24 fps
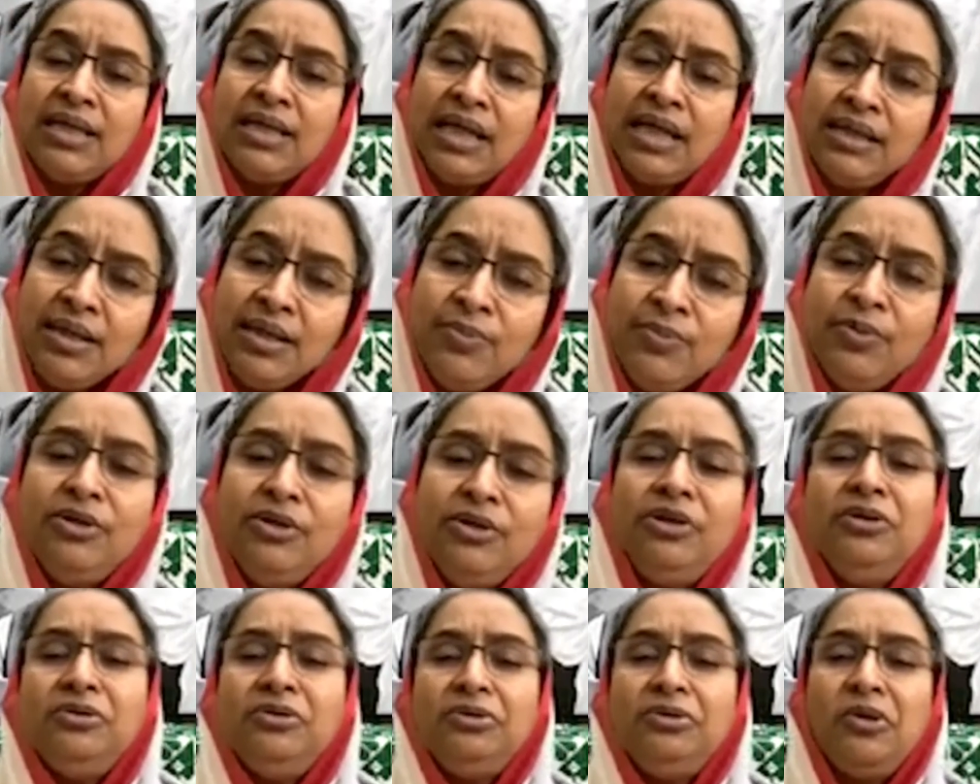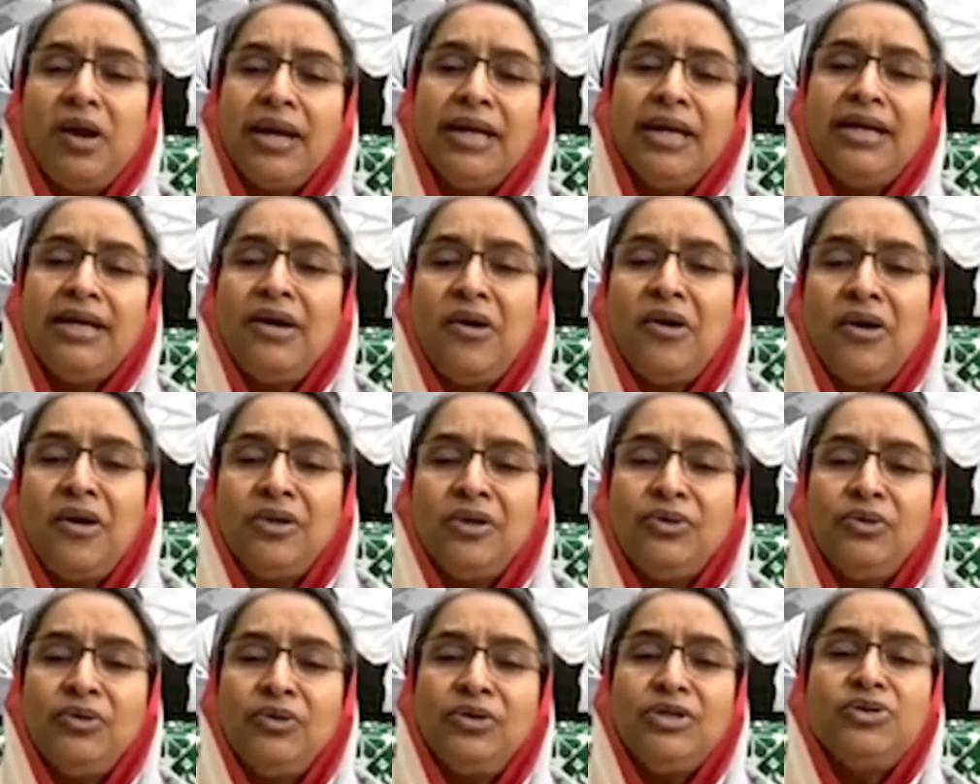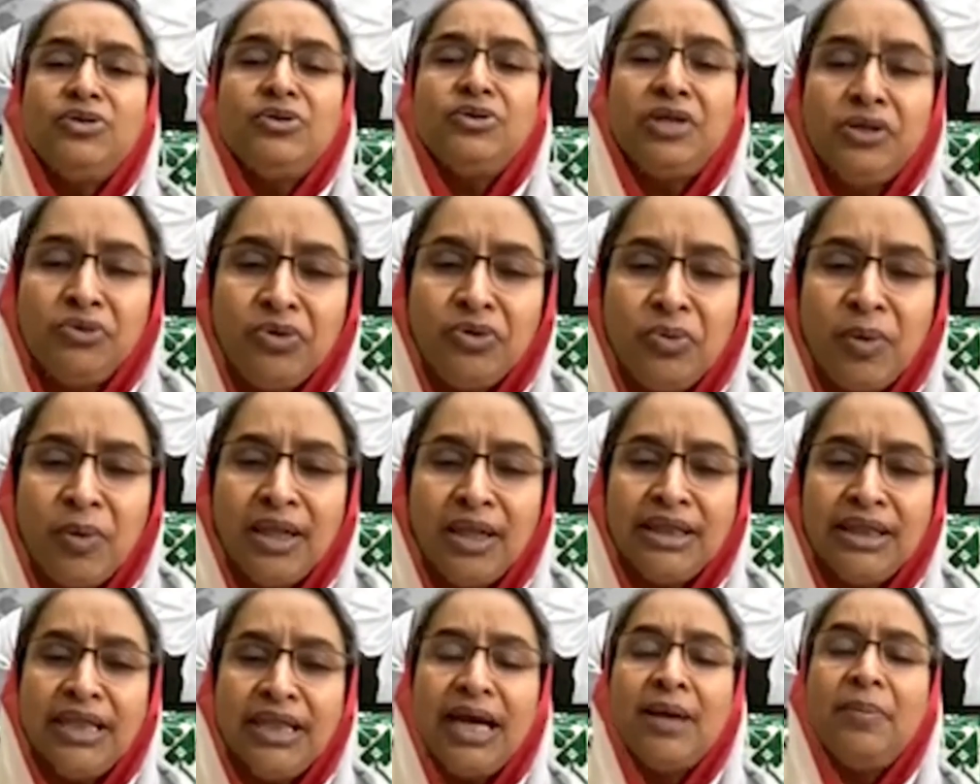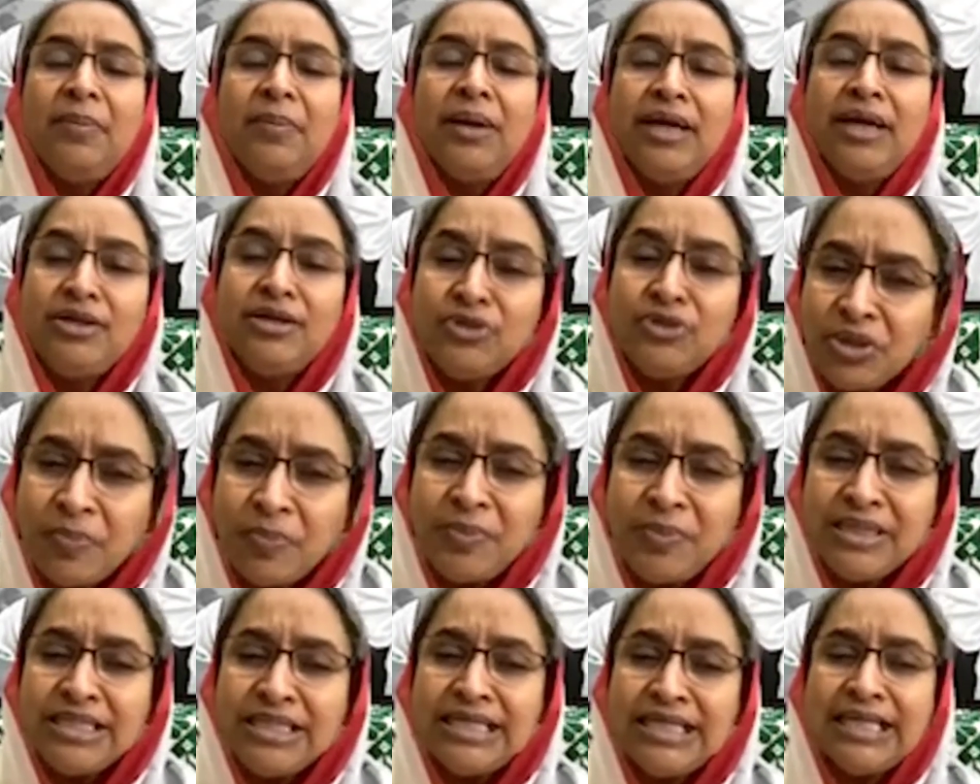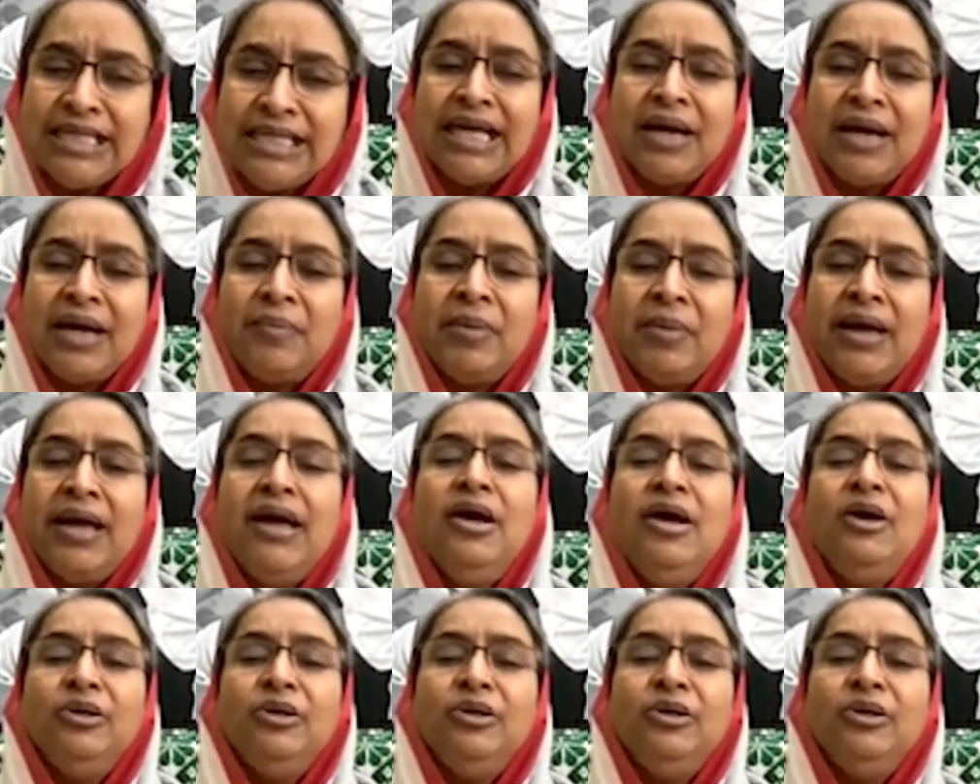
তাদের মধ্যেও তো অনেকে হয়তো কিছুটা দুর্বল থাকবে কিছুটা পিছিয়ে থাকবে